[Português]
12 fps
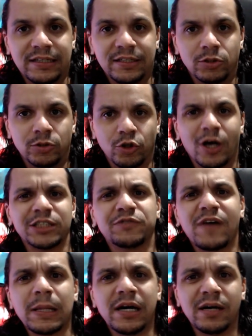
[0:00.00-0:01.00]
Nós
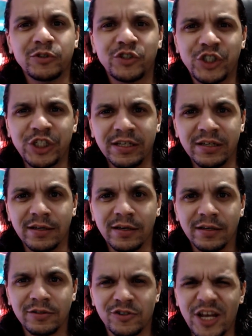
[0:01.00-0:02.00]
falamos de
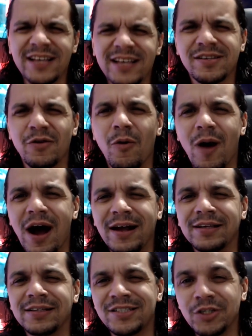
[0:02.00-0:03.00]
Jensen
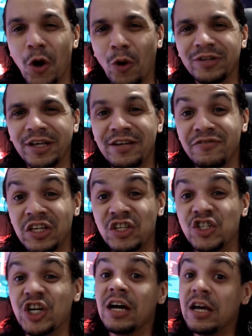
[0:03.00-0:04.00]
Huang, CEO da
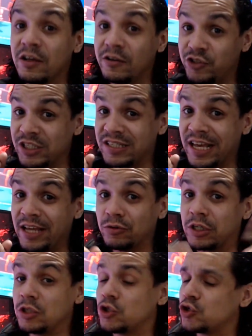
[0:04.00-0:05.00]
Nvidia, dizendo
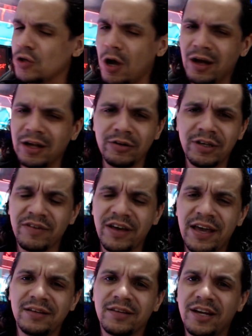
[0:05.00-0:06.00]
que só ano que
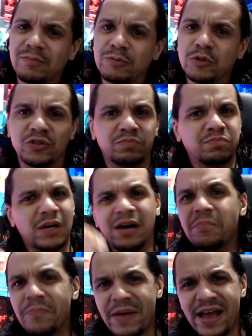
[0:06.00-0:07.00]
vem teremos
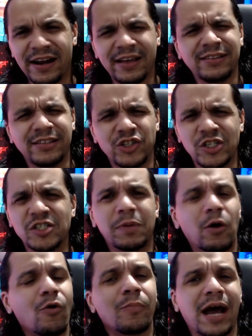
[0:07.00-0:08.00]
Ampere RTX para
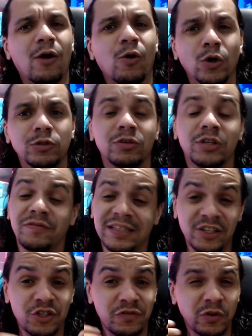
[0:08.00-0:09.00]
comprar a rodo, que vai
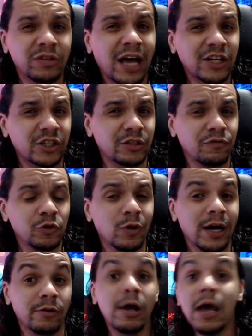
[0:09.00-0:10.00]
ter dificuldade até o fim do
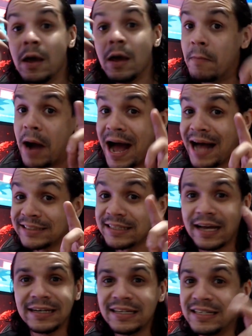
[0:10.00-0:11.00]
ano. Mas
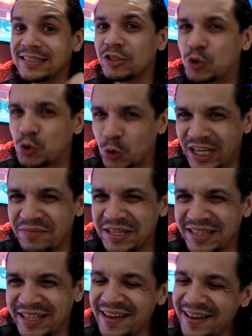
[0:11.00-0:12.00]
a Lisa Su da
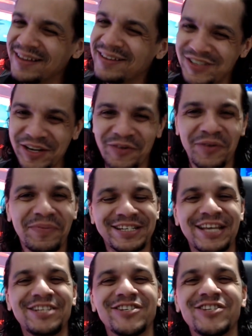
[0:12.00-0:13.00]
AMD chegou pra
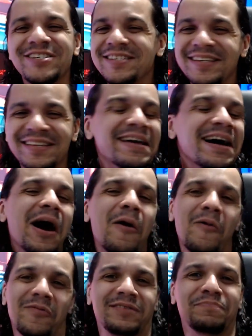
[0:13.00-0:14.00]
gente e disse que
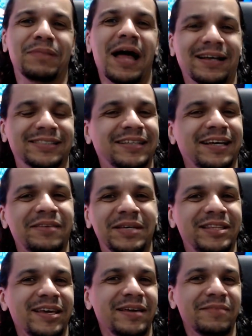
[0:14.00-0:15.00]
não, que placas da
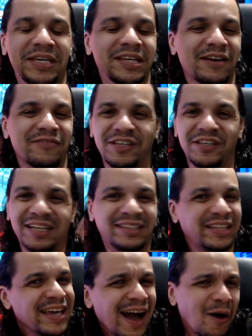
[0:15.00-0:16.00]
AMD Big Navi vai
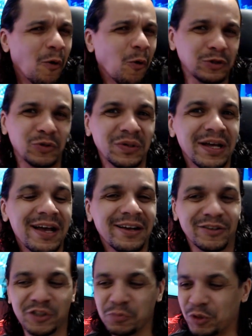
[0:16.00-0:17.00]
ter a rodo.
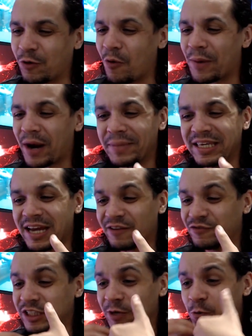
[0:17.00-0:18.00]
Nós vamos poder comprar a Big
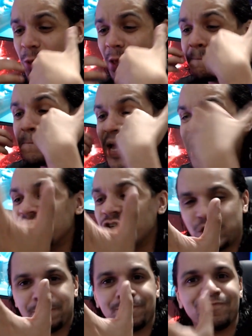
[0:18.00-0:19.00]
Navi
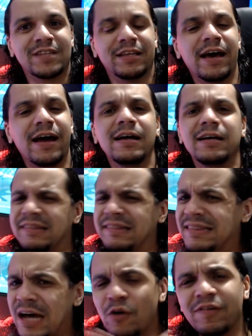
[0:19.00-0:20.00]
tranquilamente né?
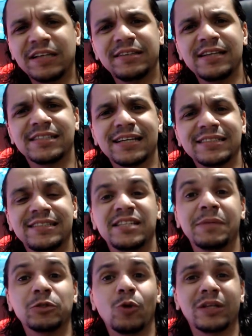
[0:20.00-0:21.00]
Não vai ter escassez.
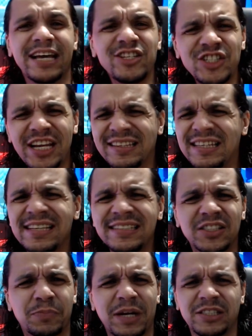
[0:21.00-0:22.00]
Mandou até
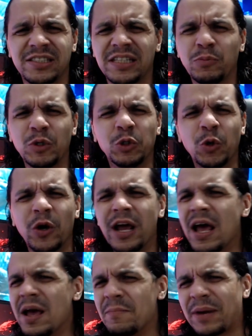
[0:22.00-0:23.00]
diretrizes para distribuidor,
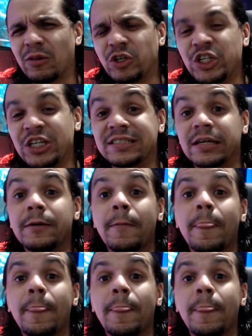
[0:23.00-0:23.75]
para lojista.